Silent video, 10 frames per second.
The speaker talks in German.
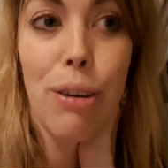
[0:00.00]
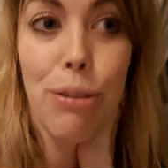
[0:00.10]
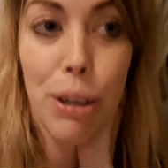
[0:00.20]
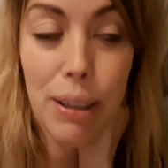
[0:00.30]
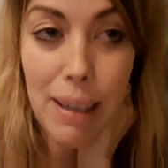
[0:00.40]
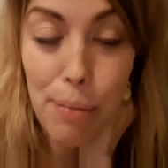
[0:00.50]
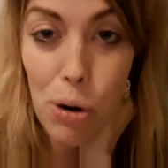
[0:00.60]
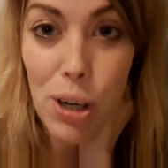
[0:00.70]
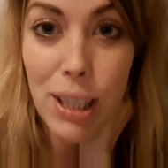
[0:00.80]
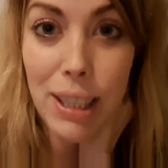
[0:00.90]
von seinem
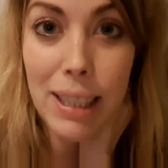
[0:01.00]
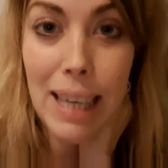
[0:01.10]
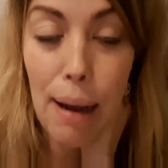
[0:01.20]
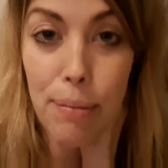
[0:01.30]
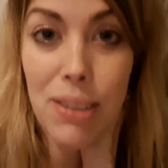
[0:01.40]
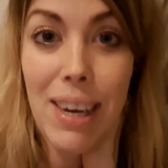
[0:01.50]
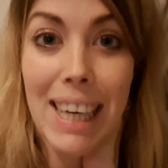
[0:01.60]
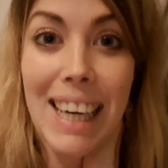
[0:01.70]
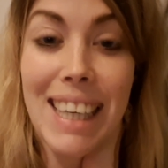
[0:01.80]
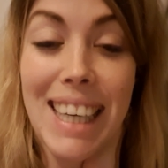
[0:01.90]
Onkel, die haben zwei
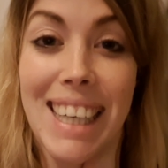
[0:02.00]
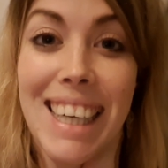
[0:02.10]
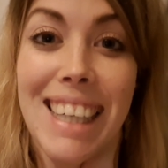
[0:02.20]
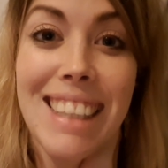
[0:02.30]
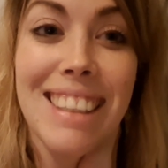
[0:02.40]
kleine Kinder.